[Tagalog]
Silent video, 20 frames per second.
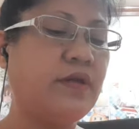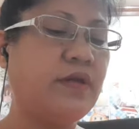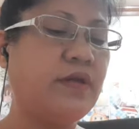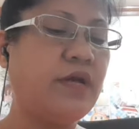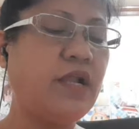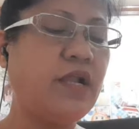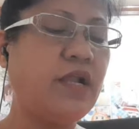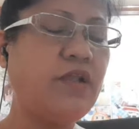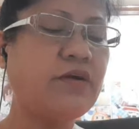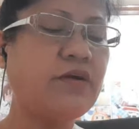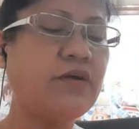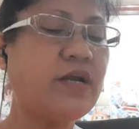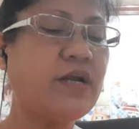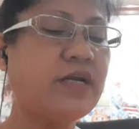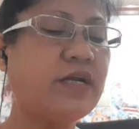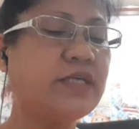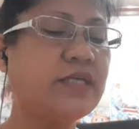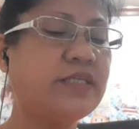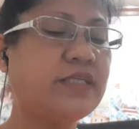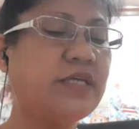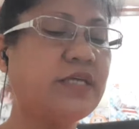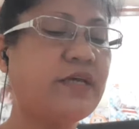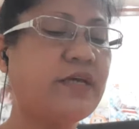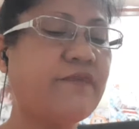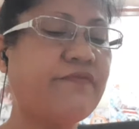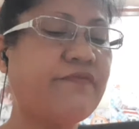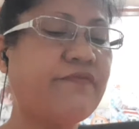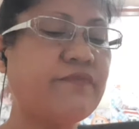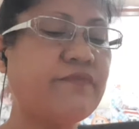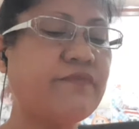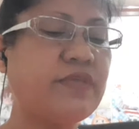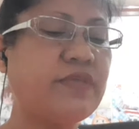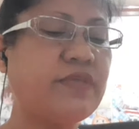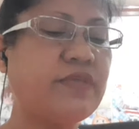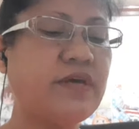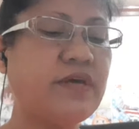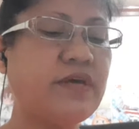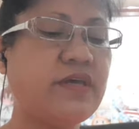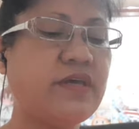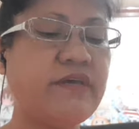Hello, Carl Garcia from
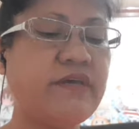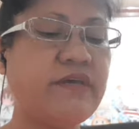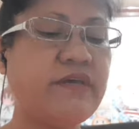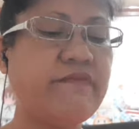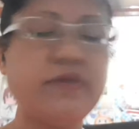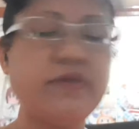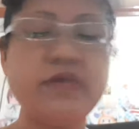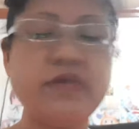Inday EV.